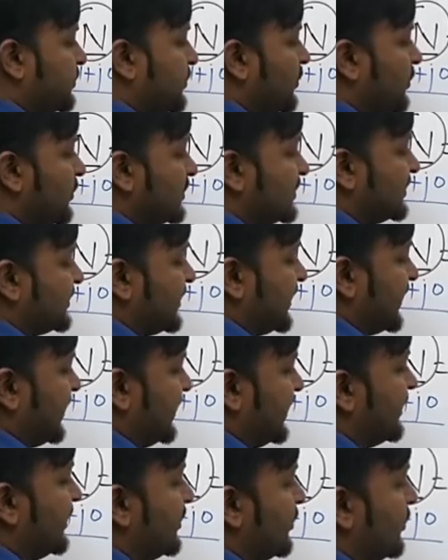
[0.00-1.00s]
पोल्स
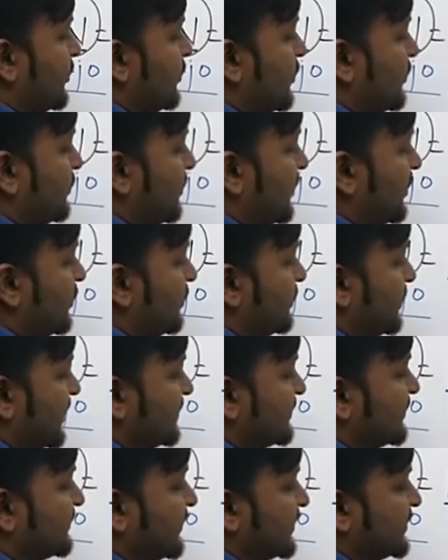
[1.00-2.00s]
हैं ओपन लूप
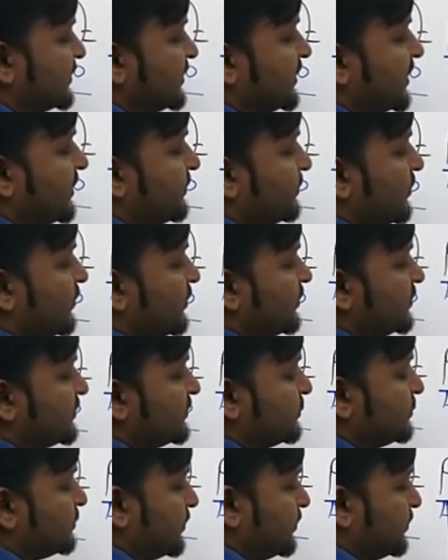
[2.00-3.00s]
ट्रांसफर फंक्शन के
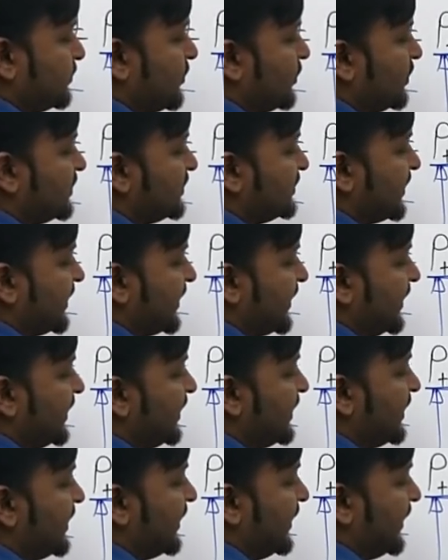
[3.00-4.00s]
प्रोस पोल्स
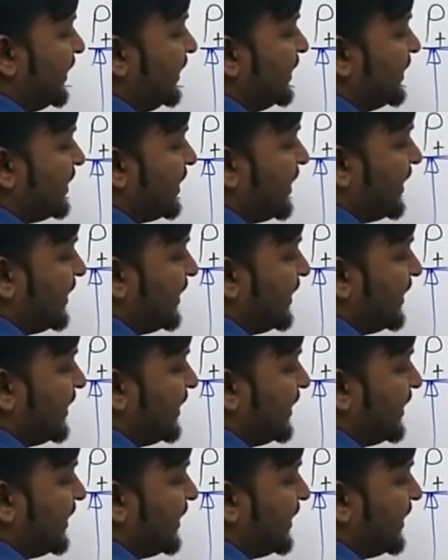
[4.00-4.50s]
हैं इन